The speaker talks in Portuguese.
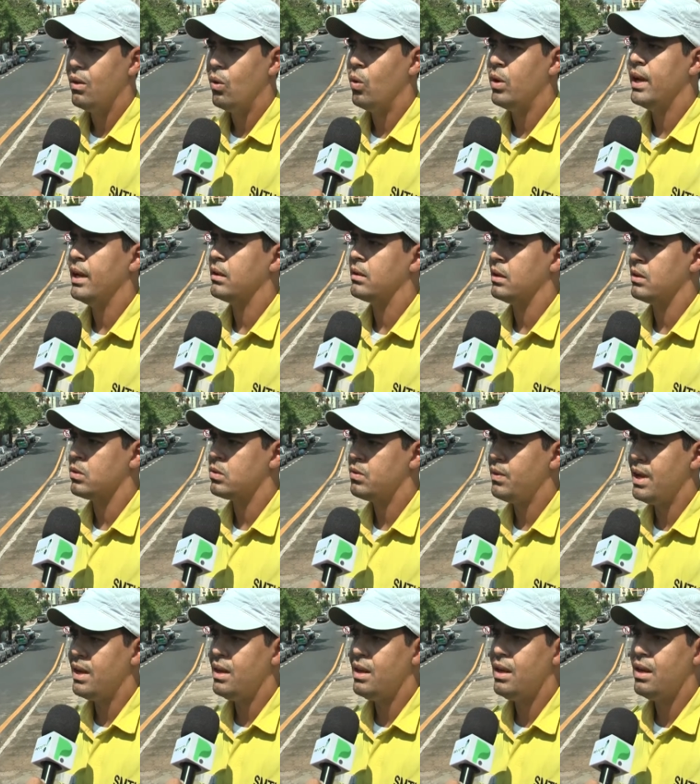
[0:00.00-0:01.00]
orientando os
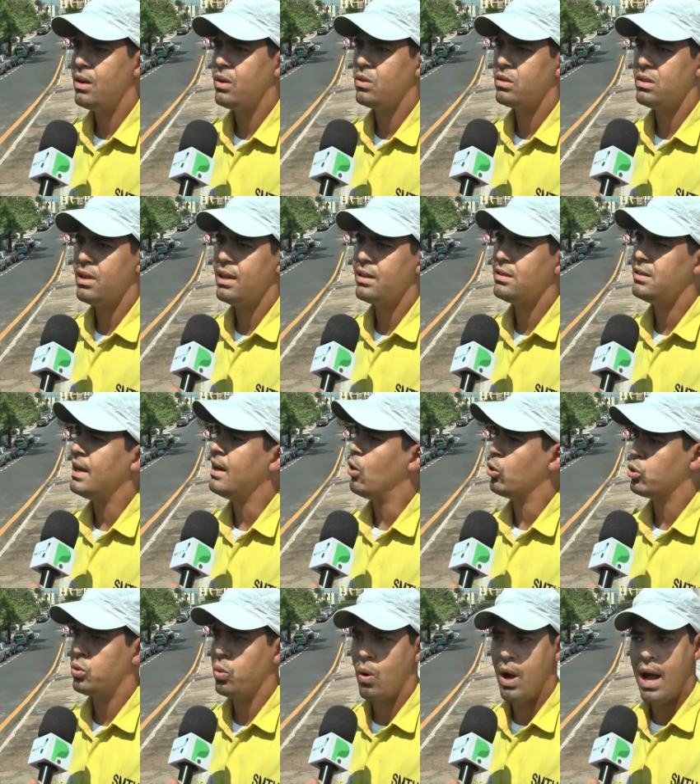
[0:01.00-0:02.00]
veículos, né, sem
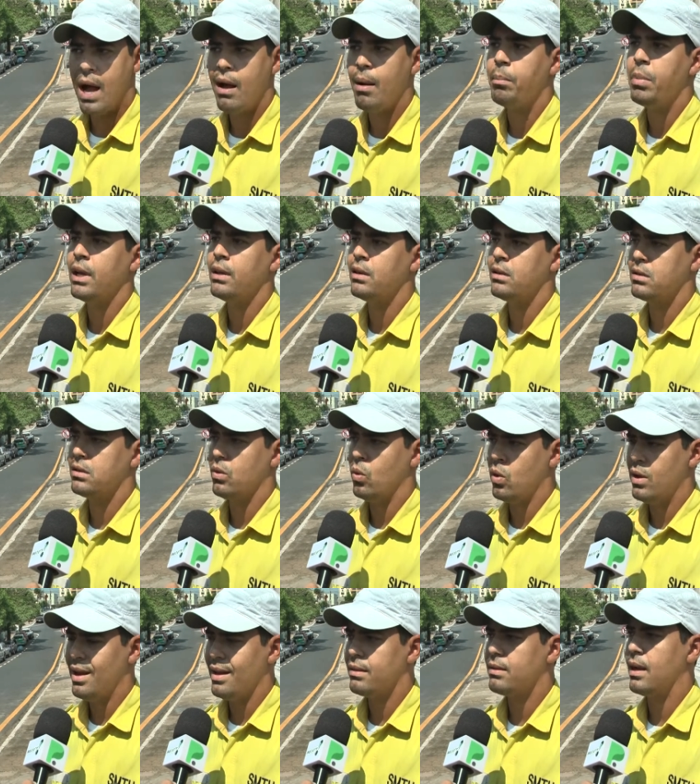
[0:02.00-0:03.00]
autuar, apenas
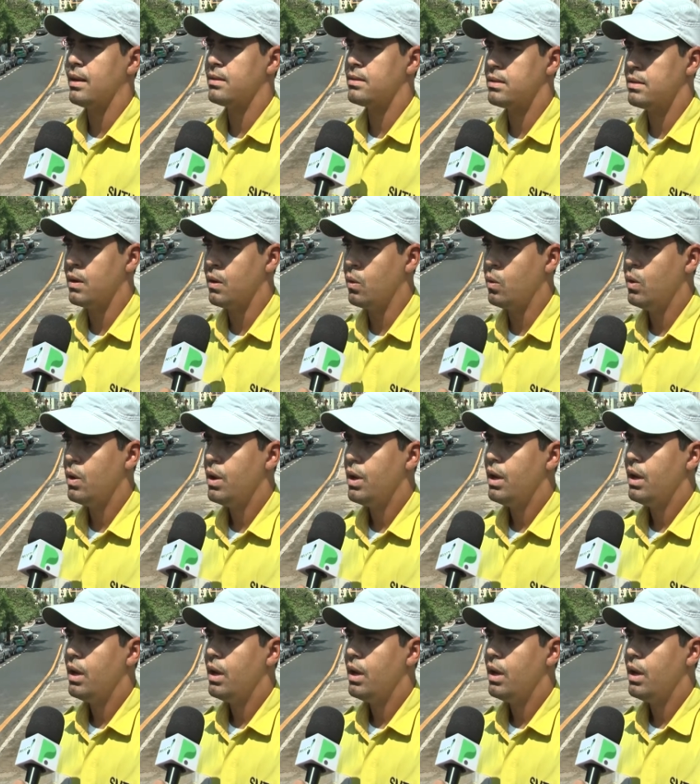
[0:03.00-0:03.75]
orientação